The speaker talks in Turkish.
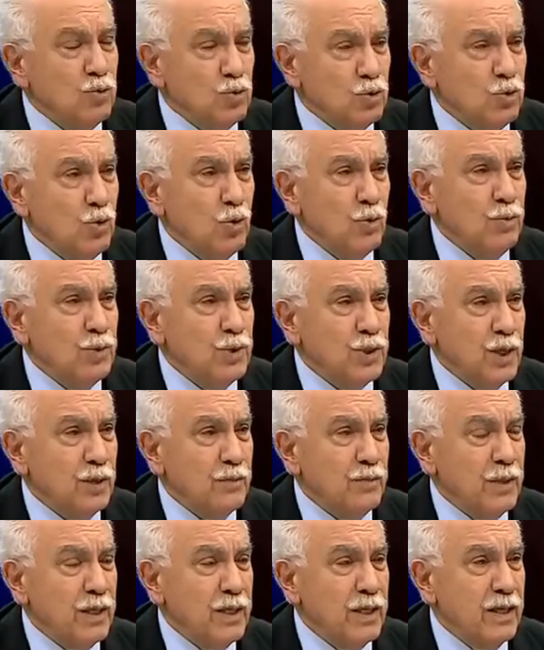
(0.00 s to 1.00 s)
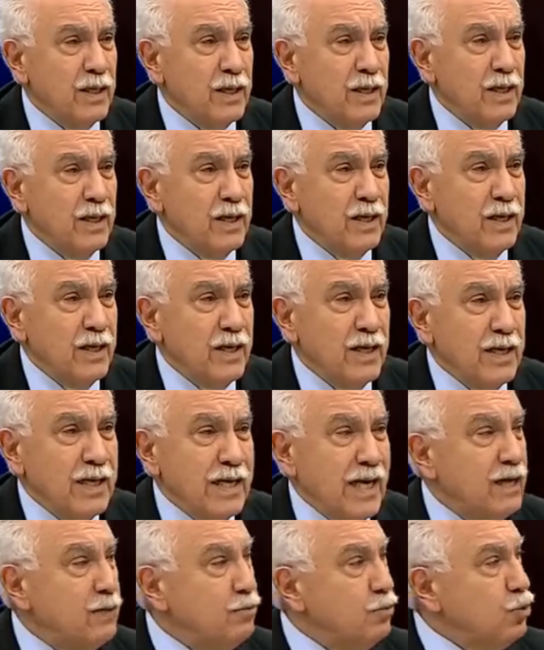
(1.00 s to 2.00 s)
sormayacak mı?
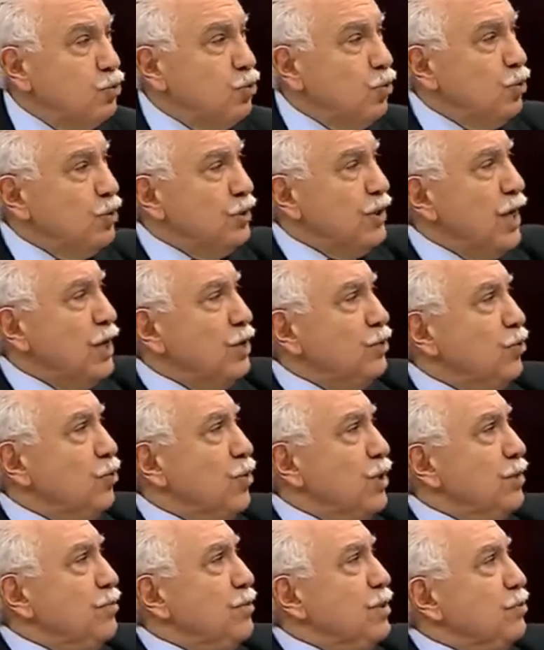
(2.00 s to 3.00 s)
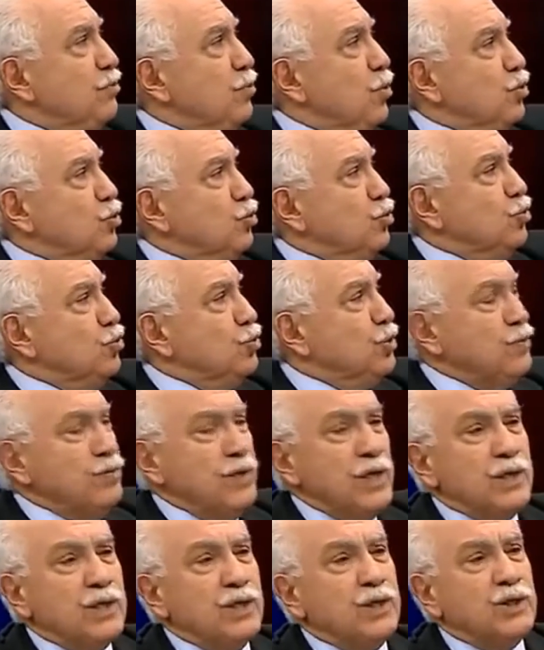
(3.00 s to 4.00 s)
Yani bu doğrudan doğruya bir bozguncu ve
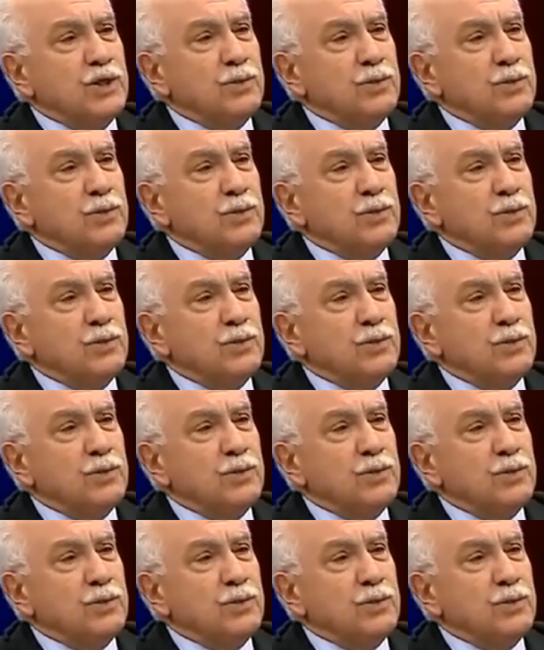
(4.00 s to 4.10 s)
yıkıcı